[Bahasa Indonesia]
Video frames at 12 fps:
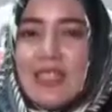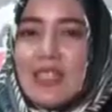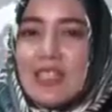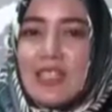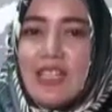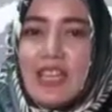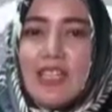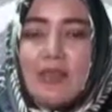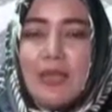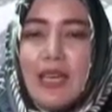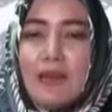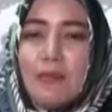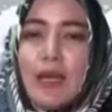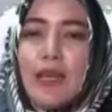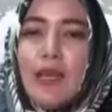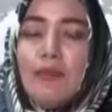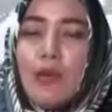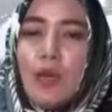Saudara demikian
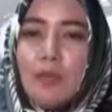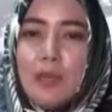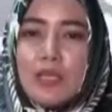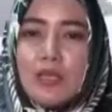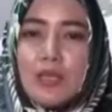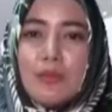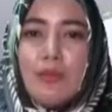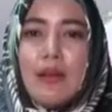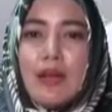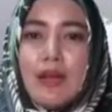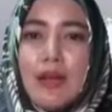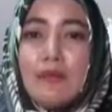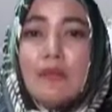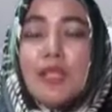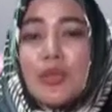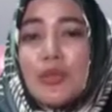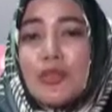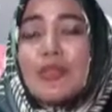beragam Kompas News Bangka
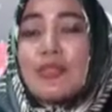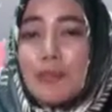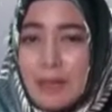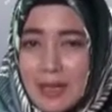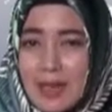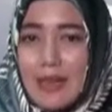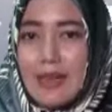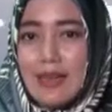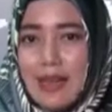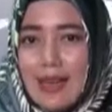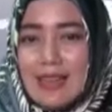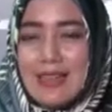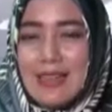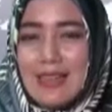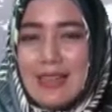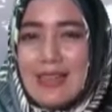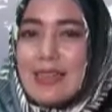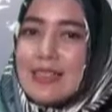Belitung sepekan hari
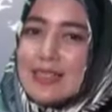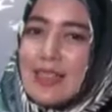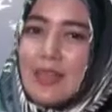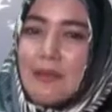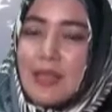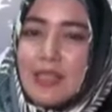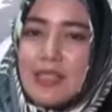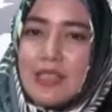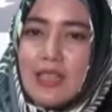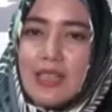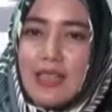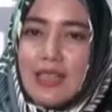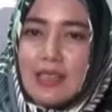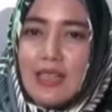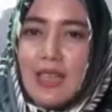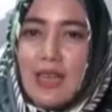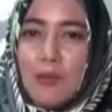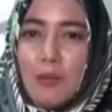ini. Saya Mita
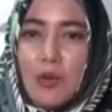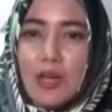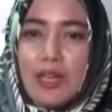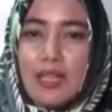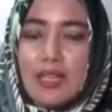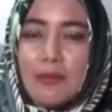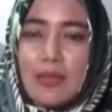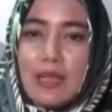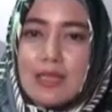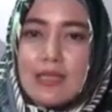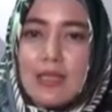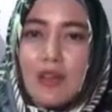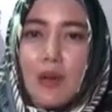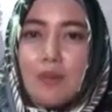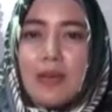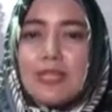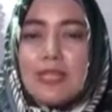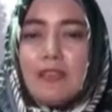Janiarti, mewakili tim redaksi
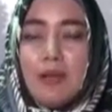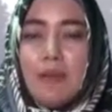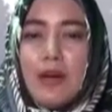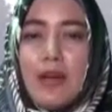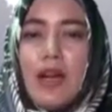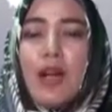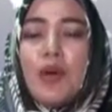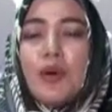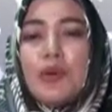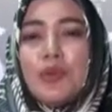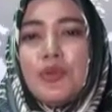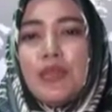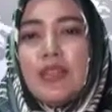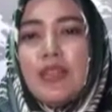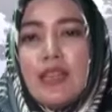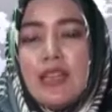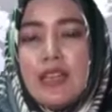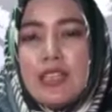Kompas TV Bangka undur
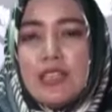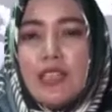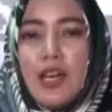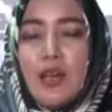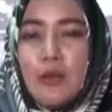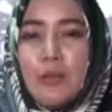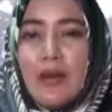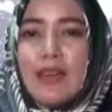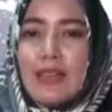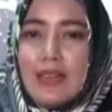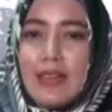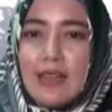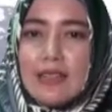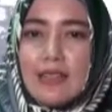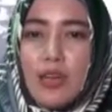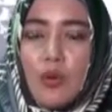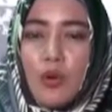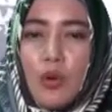diri. Jangan lupa nantikan
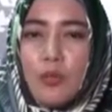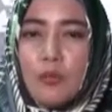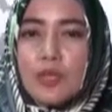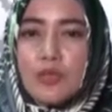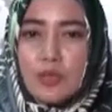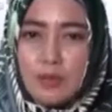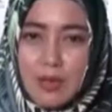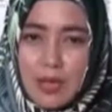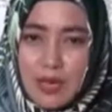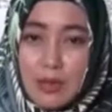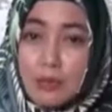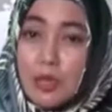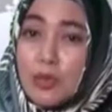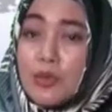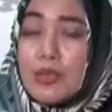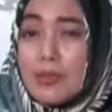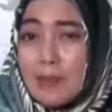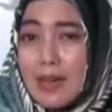selalu Kompas News Bangka
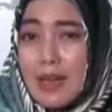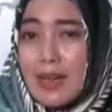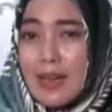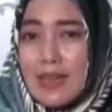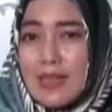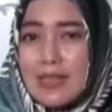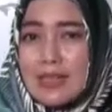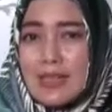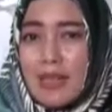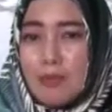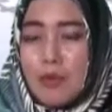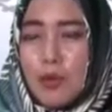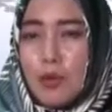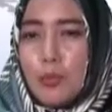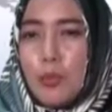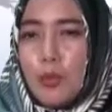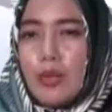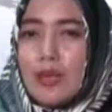Belitung sepekan setiap minggu
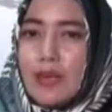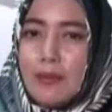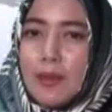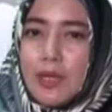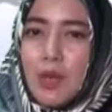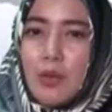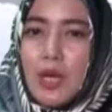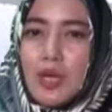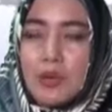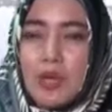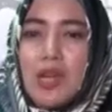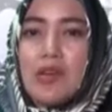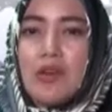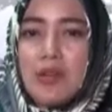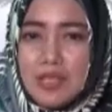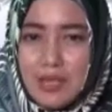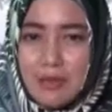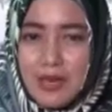pukul 6 pagi waktu
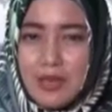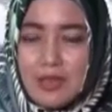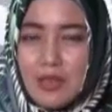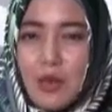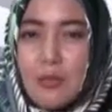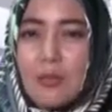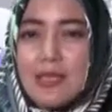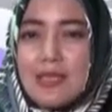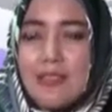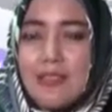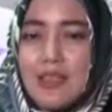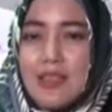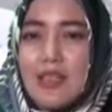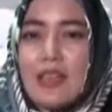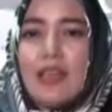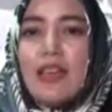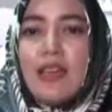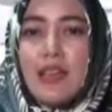Indonesia Barat. Kompas TV,
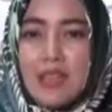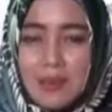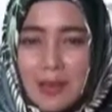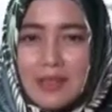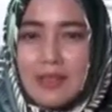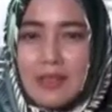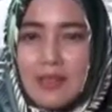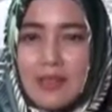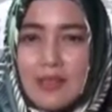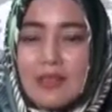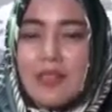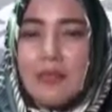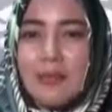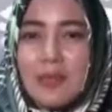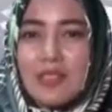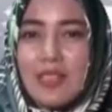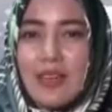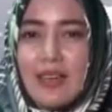independen,
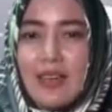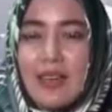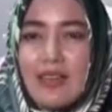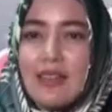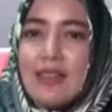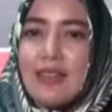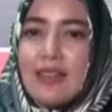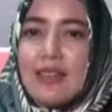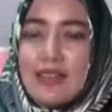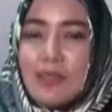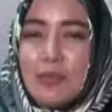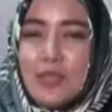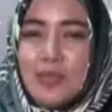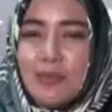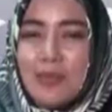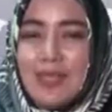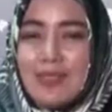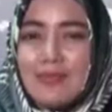terpercaya. Sampai
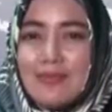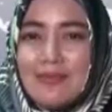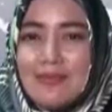jumpa.